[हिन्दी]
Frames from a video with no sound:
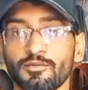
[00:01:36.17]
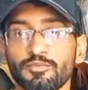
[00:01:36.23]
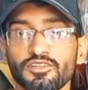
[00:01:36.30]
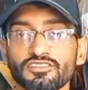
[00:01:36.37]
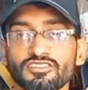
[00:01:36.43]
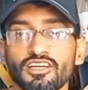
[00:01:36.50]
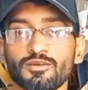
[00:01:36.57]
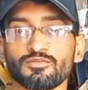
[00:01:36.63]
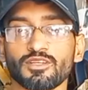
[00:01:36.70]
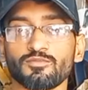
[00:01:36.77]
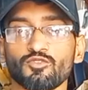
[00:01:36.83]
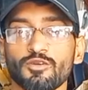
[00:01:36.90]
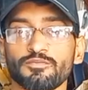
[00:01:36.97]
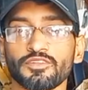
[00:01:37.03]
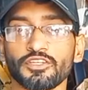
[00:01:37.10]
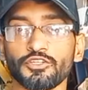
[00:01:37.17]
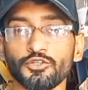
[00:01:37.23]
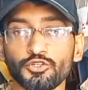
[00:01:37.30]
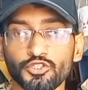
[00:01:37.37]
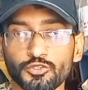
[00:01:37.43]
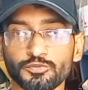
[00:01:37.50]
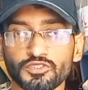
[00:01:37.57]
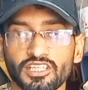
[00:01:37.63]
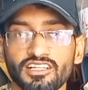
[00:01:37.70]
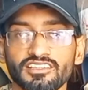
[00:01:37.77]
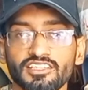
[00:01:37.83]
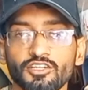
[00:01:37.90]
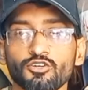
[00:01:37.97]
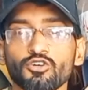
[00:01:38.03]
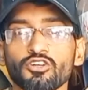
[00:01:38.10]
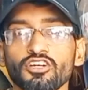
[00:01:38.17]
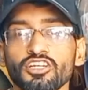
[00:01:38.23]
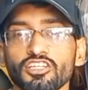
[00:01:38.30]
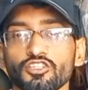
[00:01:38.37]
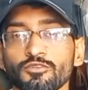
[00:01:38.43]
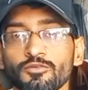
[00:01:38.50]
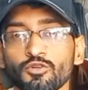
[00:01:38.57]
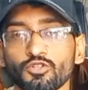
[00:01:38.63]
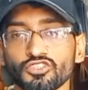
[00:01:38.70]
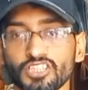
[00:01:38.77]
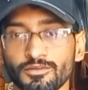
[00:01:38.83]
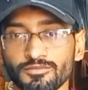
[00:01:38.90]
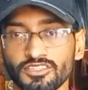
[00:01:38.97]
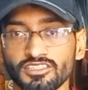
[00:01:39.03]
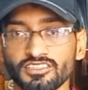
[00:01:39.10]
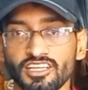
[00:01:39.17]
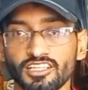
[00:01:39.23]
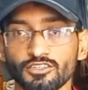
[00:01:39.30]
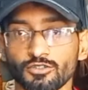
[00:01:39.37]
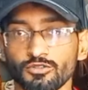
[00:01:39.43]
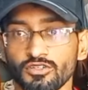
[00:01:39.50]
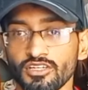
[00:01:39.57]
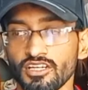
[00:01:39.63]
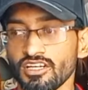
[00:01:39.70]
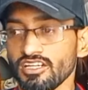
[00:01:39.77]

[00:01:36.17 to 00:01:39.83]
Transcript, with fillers: बार फिर से आप सबको अपने YouTube चैनल देखो और खरीदो में खुश आमदीद कहता हूँ